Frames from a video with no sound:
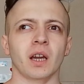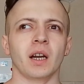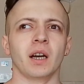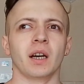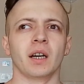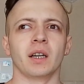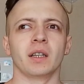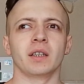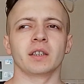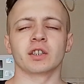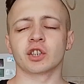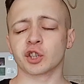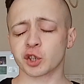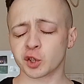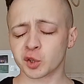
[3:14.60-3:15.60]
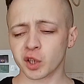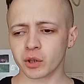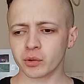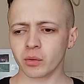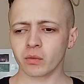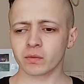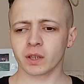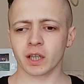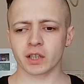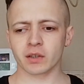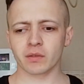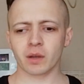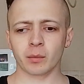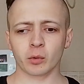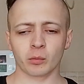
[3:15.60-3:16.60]
Э, жилье в наше
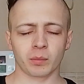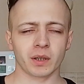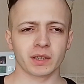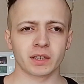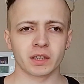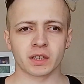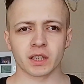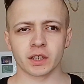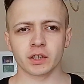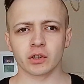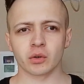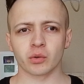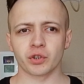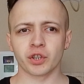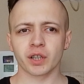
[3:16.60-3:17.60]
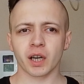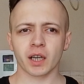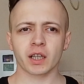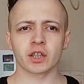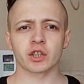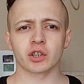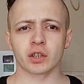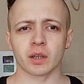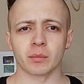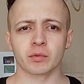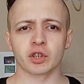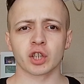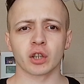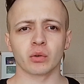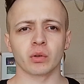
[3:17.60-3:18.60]
время ну, позиционируют не как там
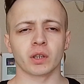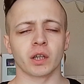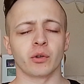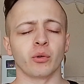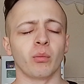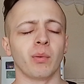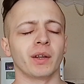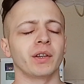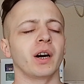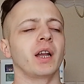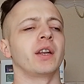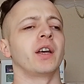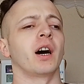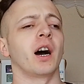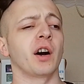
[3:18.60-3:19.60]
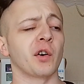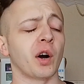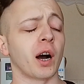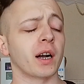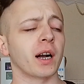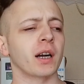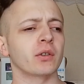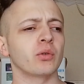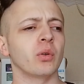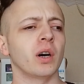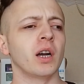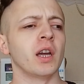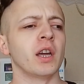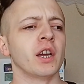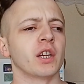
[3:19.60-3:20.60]
что-то ну, банально, а как
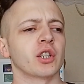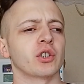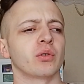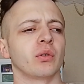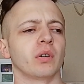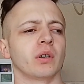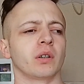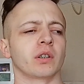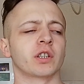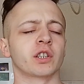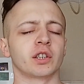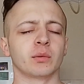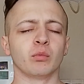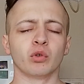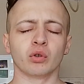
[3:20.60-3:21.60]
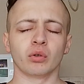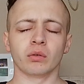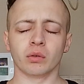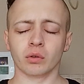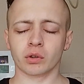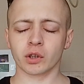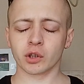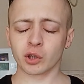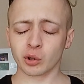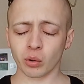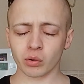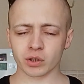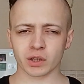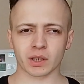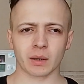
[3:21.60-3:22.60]
то, что к чему ну, ну, ты
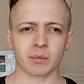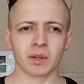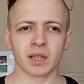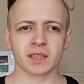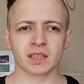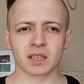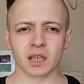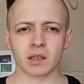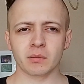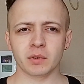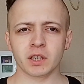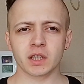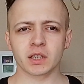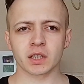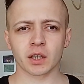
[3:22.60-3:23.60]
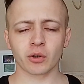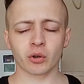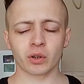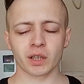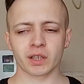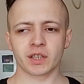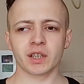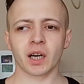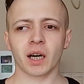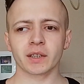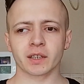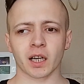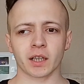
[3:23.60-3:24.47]
должен там стремиться, ну, достигать.